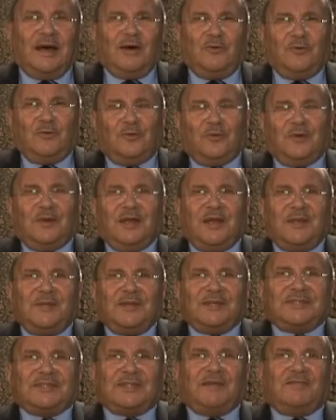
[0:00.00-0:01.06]
أو
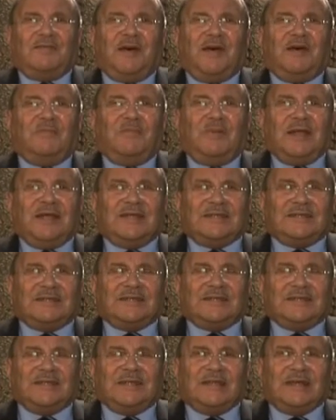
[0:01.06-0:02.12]
لبست
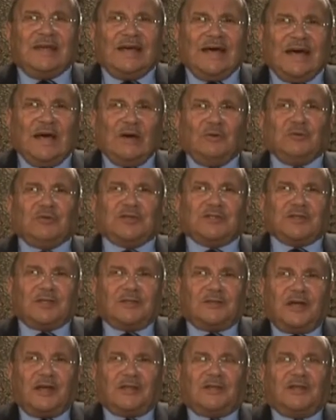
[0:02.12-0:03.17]
فأبليت أو
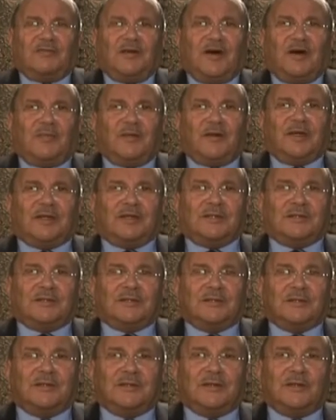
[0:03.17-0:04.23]
تصدقت فأبقيت
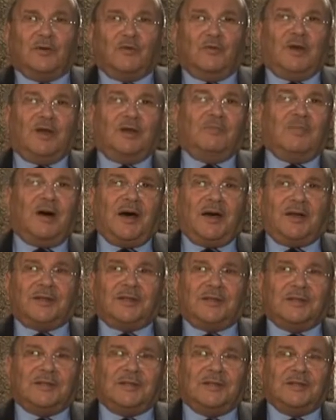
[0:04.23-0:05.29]

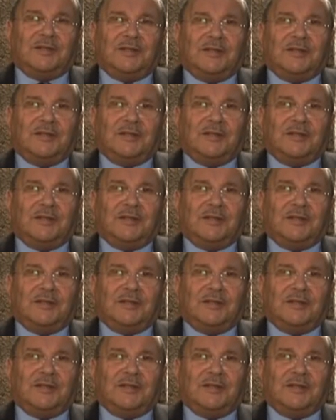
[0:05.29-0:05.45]
والباقي